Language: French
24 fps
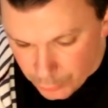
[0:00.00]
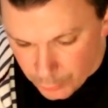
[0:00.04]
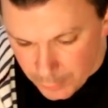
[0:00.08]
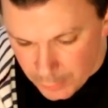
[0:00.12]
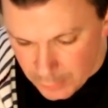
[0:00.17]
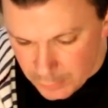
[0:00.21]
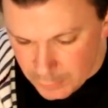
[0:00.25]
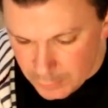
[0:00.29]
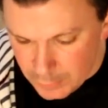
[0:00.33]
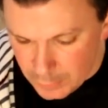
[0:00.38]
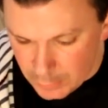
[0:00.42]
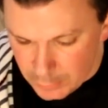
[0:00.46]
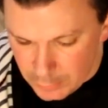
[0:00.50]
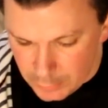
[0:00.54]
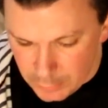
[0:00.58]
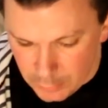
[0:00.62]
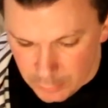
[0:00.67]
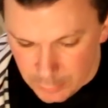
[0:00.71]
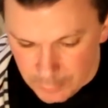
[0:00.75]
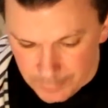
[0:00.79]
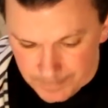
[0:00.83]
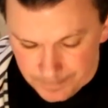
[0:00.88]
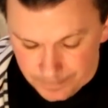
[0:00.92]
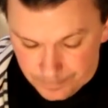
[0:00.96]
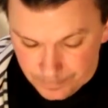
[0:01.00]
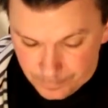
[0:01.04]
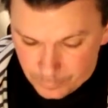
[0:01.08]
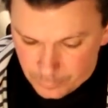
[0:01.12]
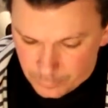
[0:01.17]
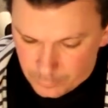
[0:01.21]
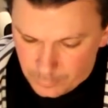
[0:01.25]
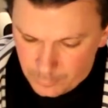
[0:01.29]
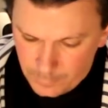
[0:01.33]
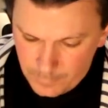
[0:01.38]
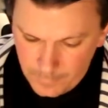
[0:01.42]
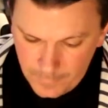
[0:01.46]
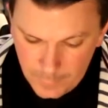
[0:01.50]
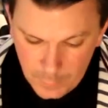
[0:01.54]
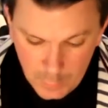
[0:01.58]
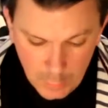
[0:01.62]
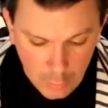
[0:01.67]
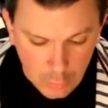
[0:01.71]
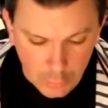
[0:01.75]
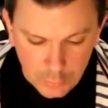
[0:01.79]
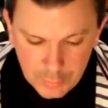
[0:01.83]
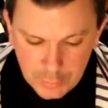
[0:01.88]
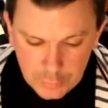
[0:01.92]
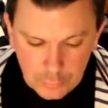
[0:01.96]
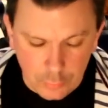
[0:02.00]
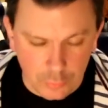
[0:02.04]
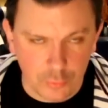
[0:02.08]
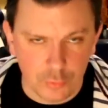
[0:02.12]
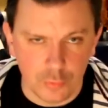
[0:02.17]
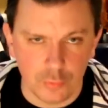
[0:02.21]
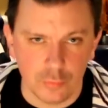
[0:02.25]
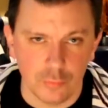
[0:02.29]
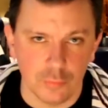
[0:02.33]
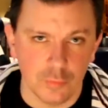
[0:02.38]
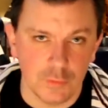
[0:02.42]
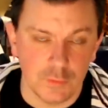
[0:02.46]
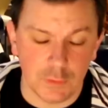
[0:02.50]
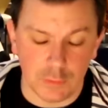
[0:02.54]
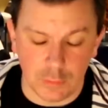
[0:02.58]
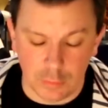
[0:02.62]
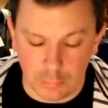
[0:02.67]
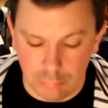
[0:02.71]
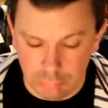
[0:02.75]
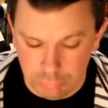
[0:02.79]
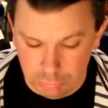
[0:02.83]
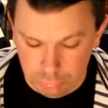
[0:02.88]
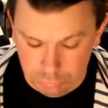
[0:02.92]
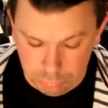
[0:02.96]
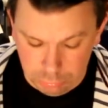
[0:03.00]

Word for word: 2017 en introduction. C'est